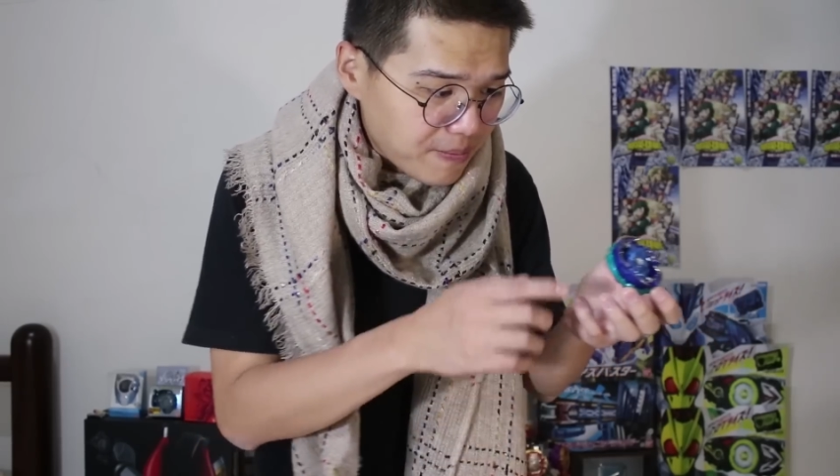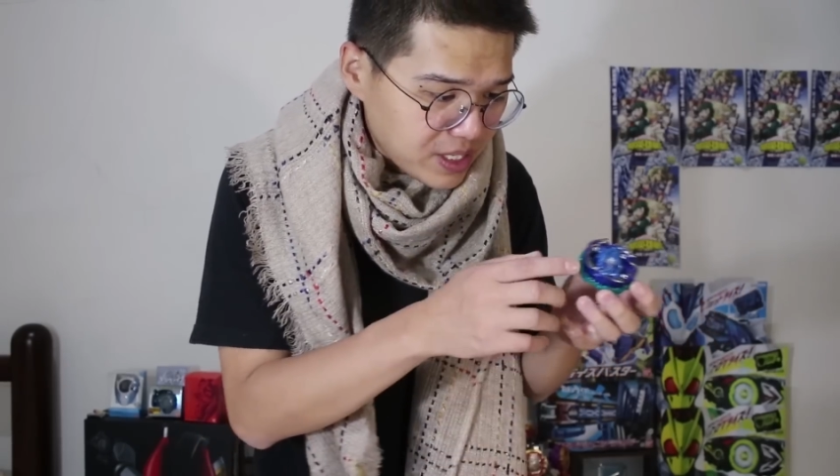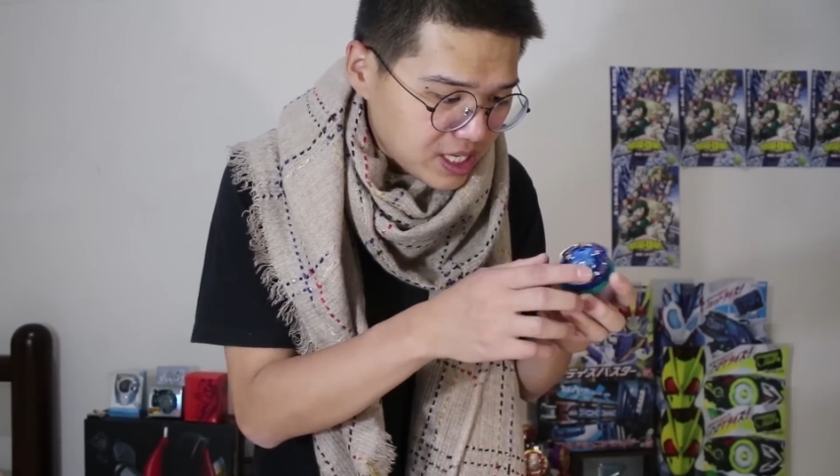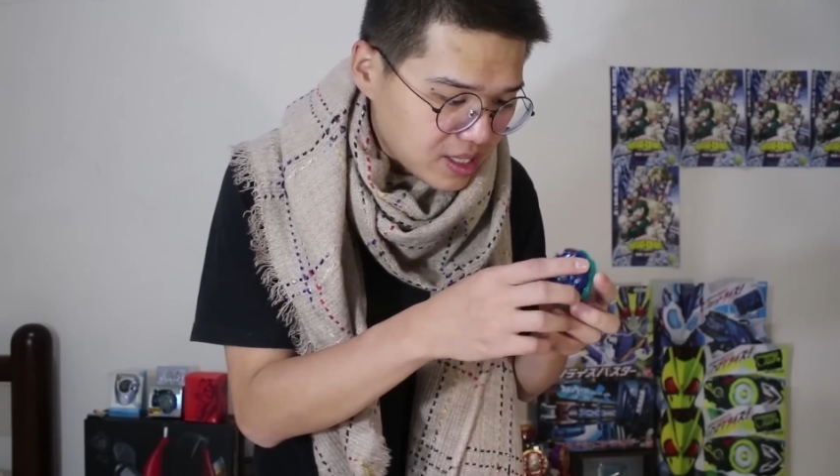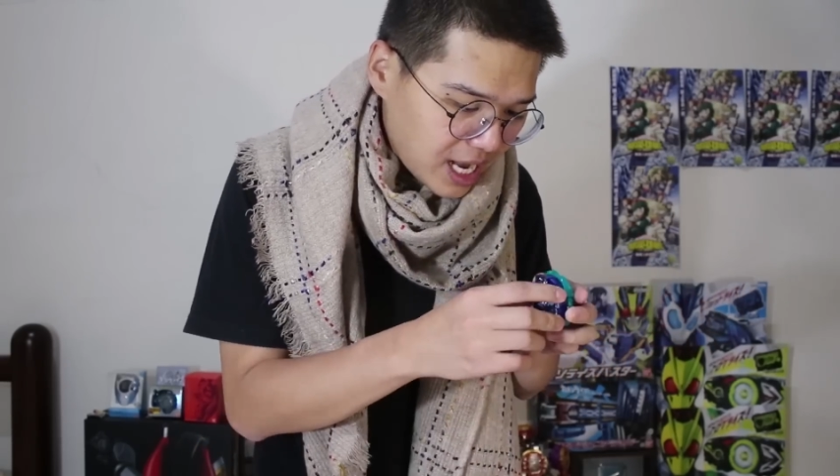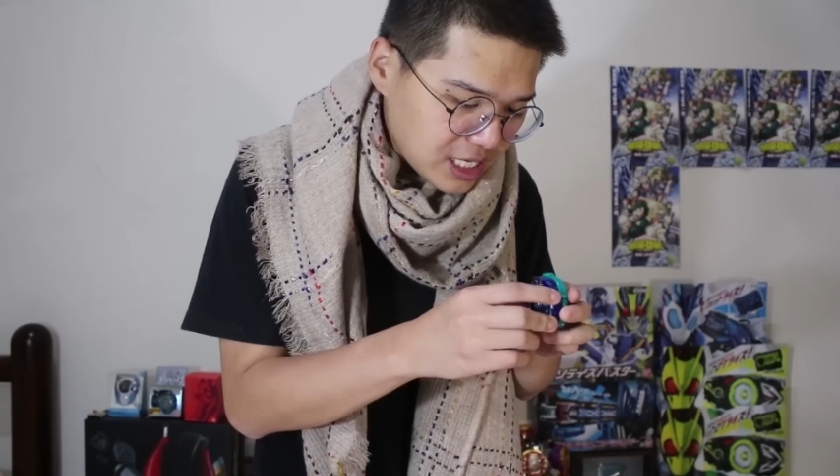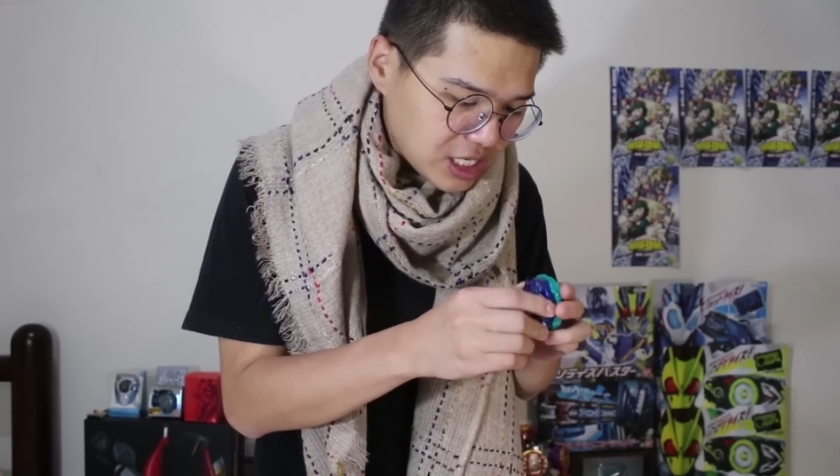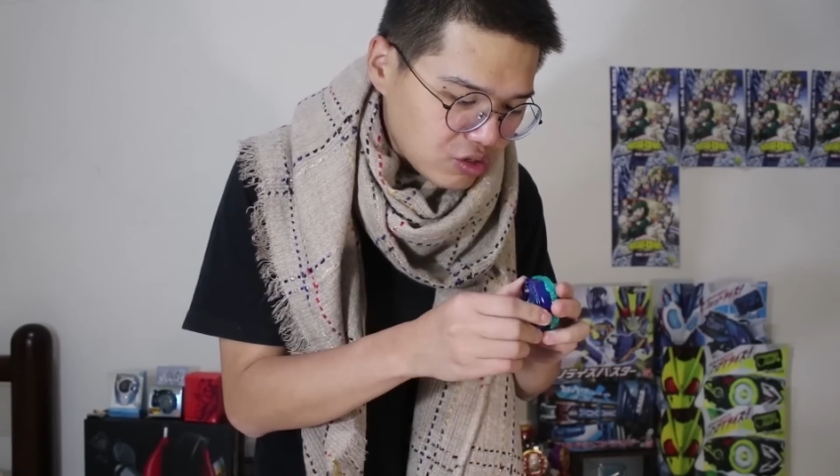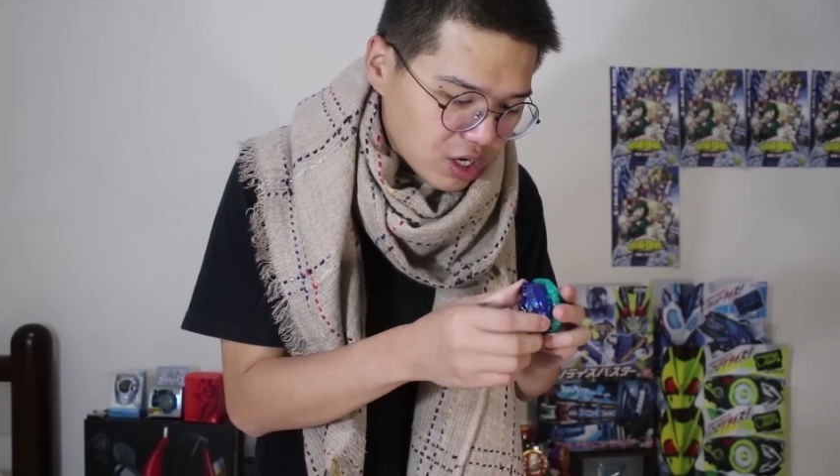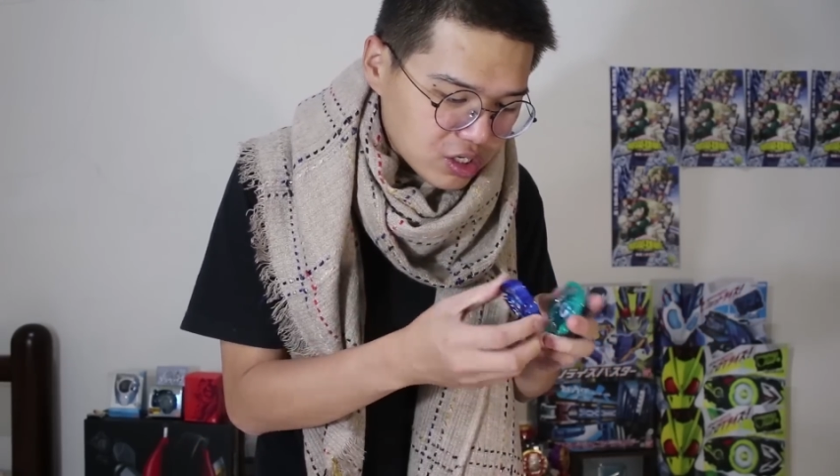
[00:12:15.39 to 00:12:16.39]
毕竟它
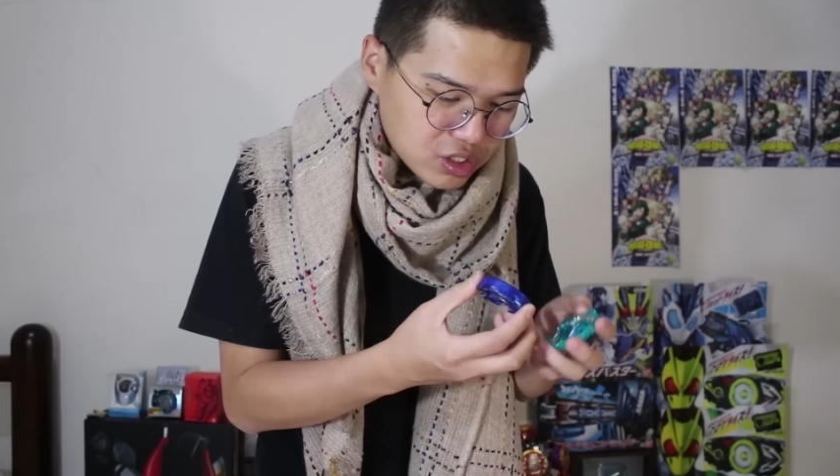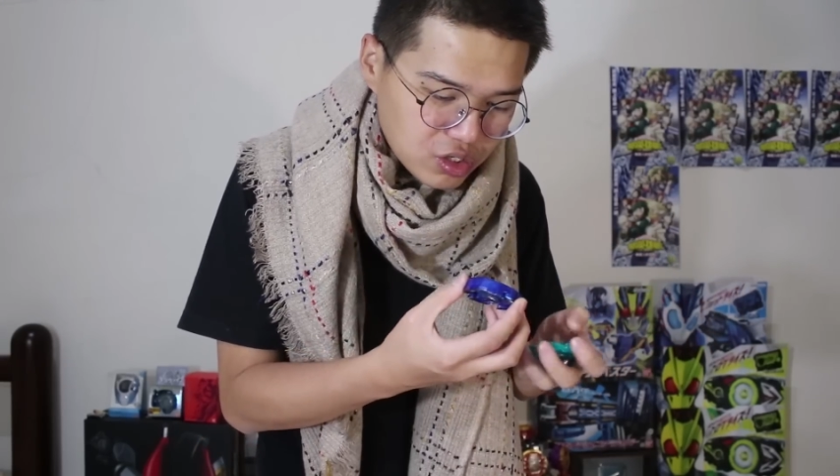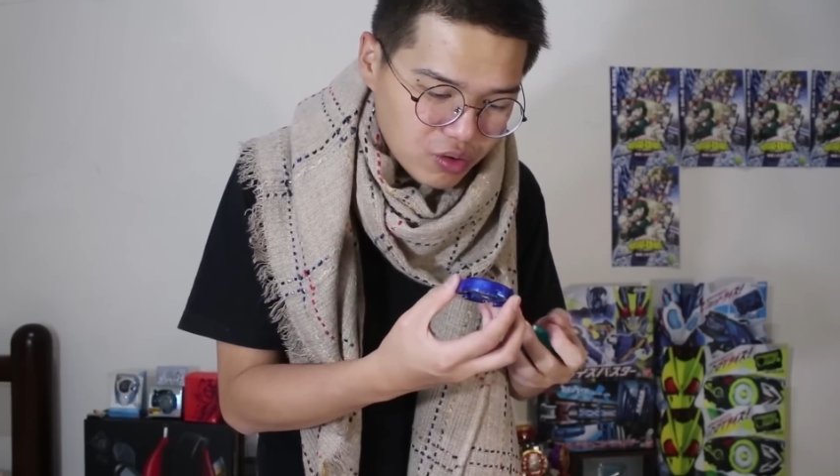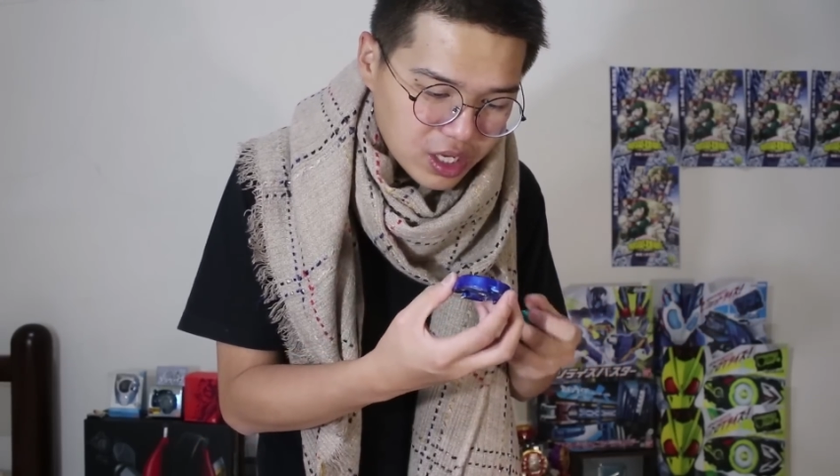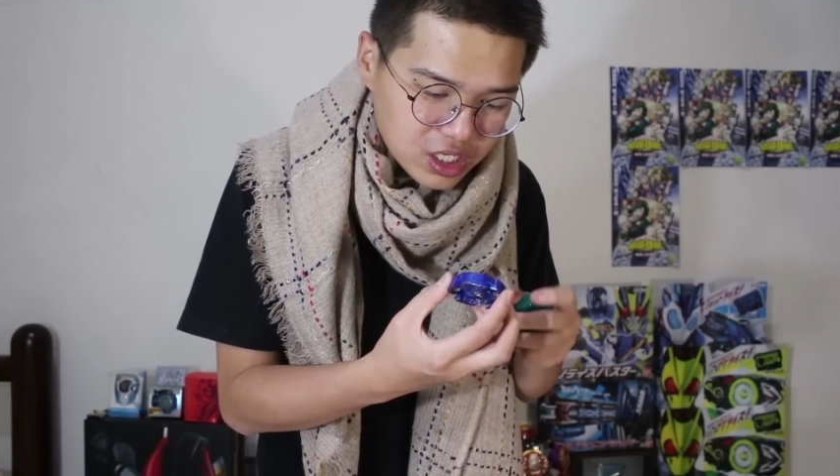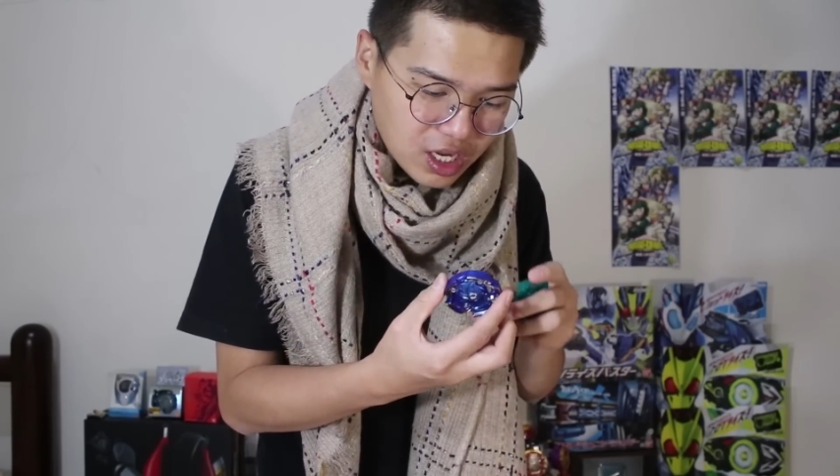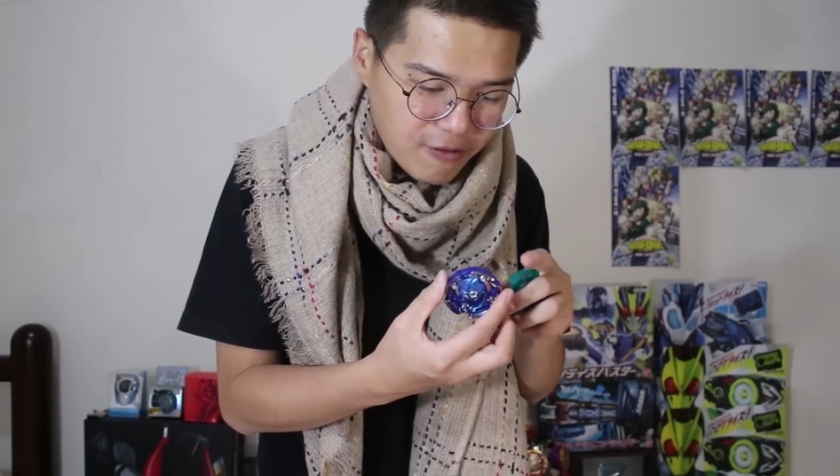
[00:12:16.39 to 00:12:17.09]
形状是圆形，